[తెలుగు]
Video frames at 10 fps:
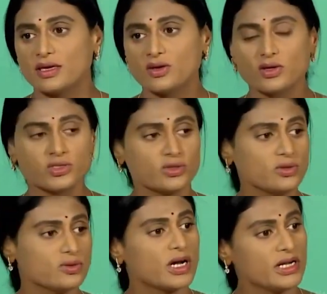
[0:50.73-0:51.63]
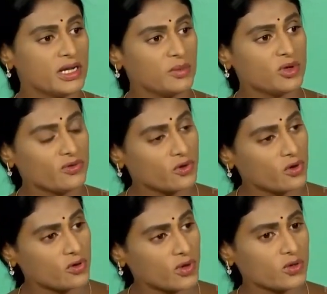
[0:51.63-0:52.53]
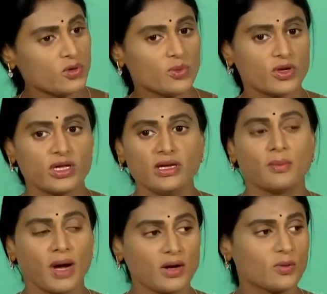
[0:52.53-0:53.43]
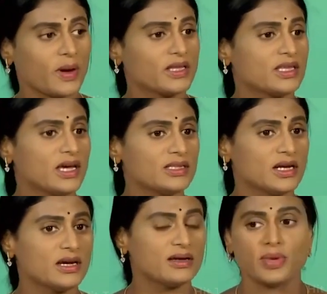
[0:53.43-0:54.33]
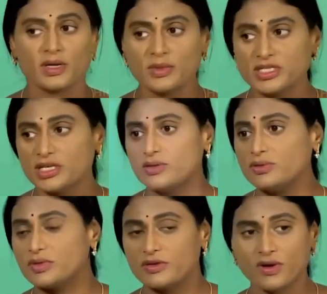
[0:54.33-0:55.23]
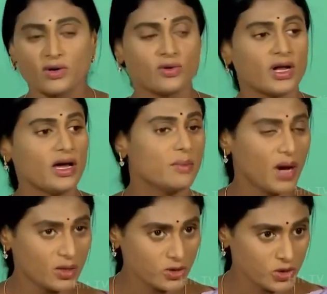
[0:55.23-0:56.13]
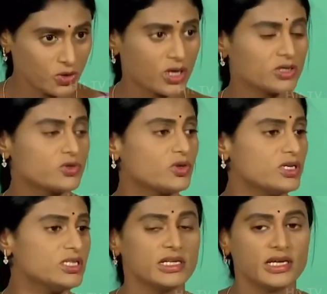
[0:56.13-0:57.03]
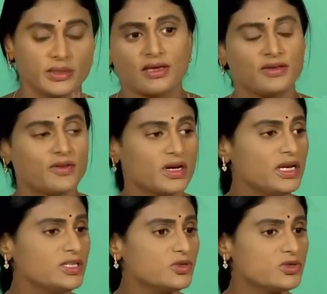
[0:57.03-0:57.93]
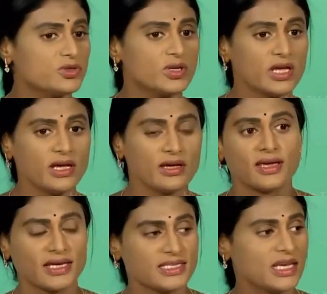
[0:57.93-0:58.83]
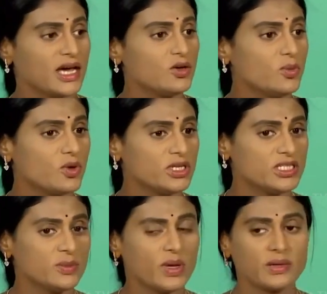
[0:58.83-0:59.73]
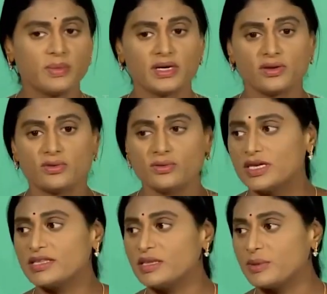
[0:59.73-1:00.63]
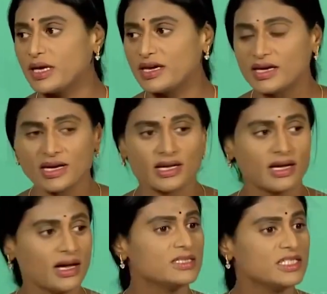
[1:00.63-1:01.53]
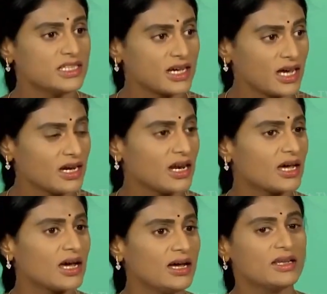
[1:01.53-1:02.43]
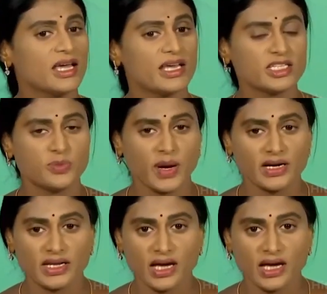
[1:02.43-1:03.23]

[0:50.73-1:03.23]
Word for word: ఈరోజు కంటెంప్ట్ ఆఫ్ కోర్టు వరకు పోయి మాకు పాదయాత్ర పర్మిషన్ ఇవ్వకుండా మాకు షోకాస్ నోటీస్ ఇవ్వడం ఇవన్నీ చూస్తుంటే కేసీఆర్ పోలీస్ డిపార్ట్మెంట్ ను ఎంత భయంకరంగా జీతగాళ్లలాగా టిఆర్ఎస్ పార్టీ